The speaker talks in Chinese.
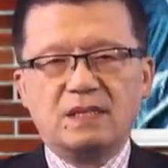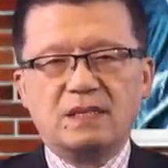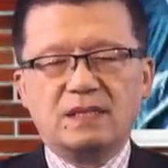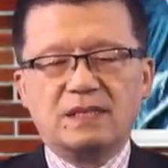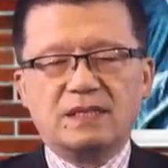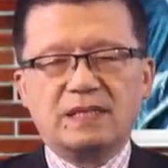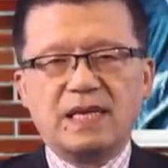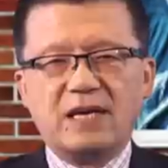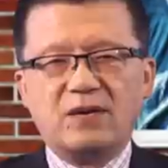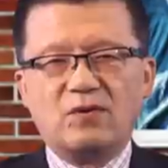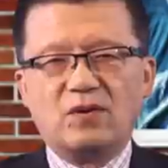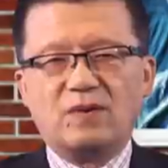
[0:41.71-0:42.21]

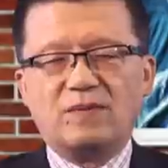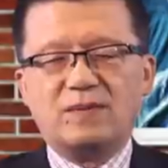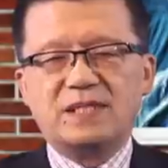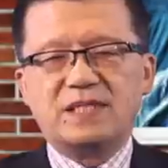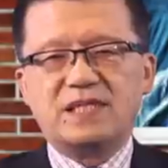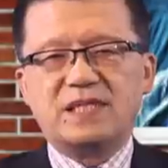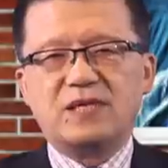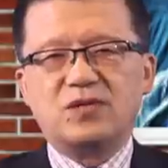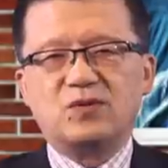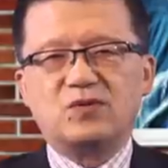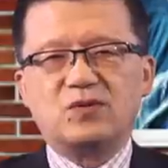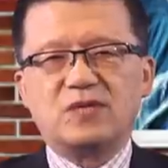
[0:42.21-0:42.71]
在我们
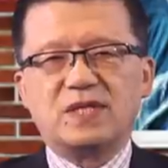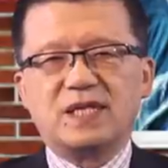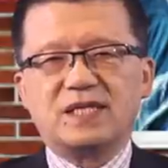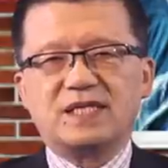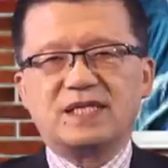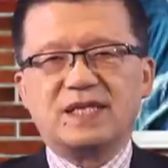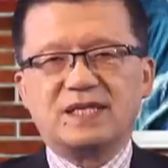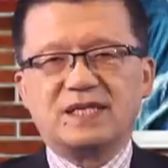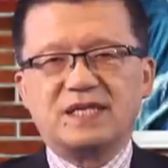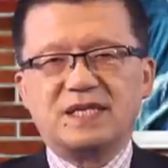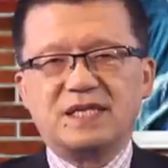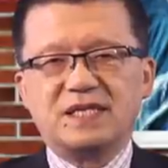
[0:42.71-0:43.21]
进入这个
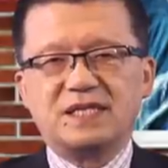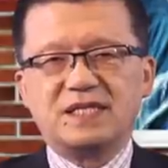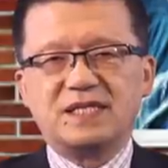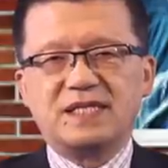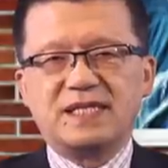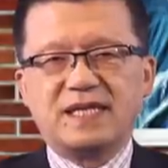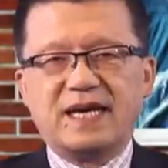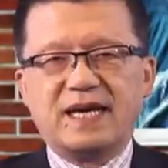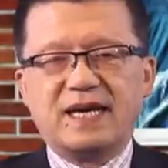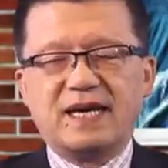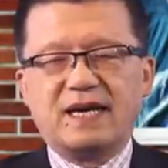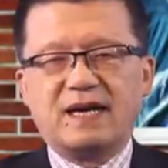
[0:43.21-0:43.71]
正题之
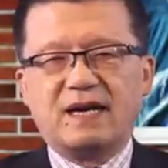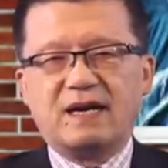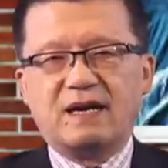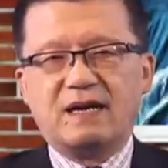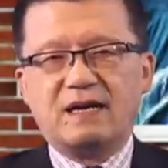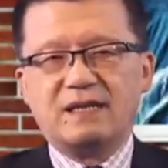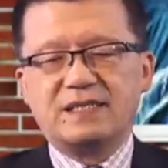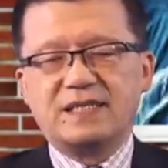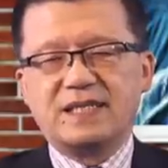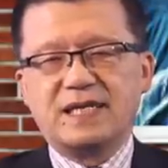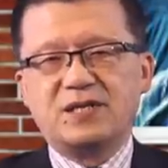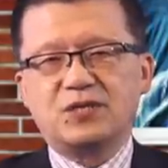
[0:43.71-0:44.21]
前啊
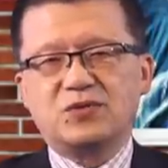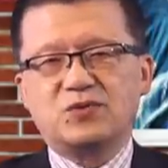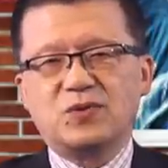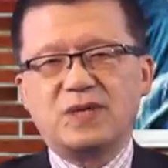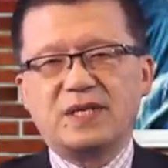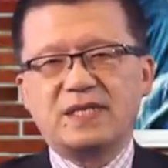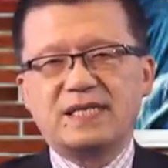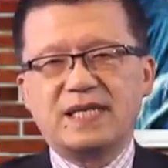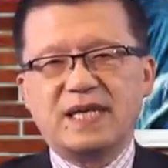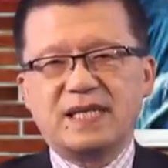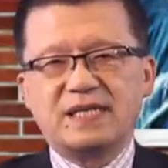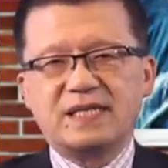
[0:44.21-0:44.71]
啊，先说
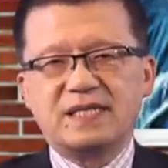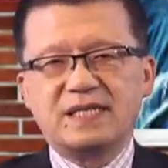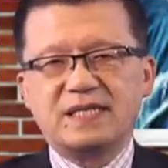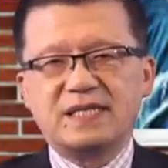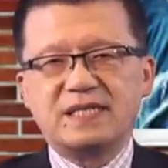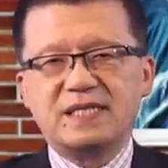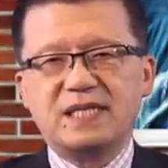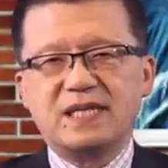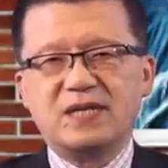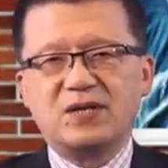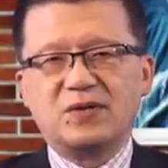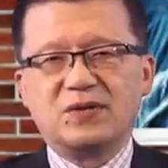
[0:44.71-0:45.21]
一下这
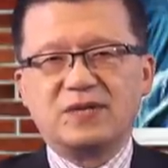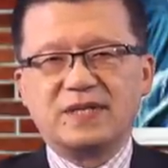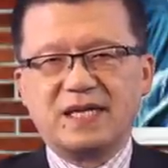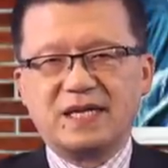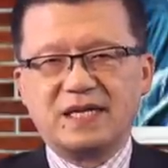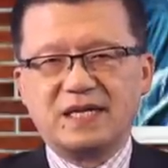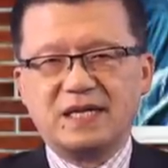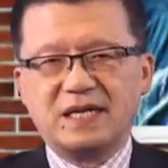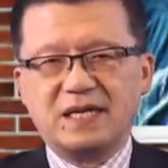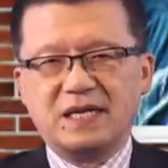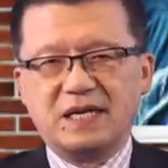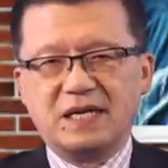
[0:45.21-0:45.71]
星期六那
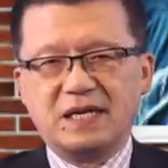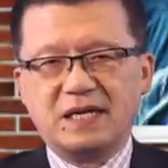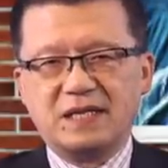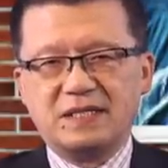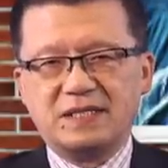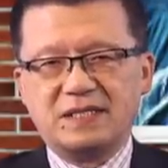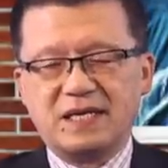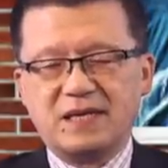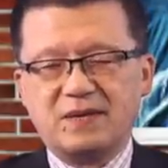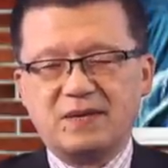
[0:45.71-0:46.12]
个节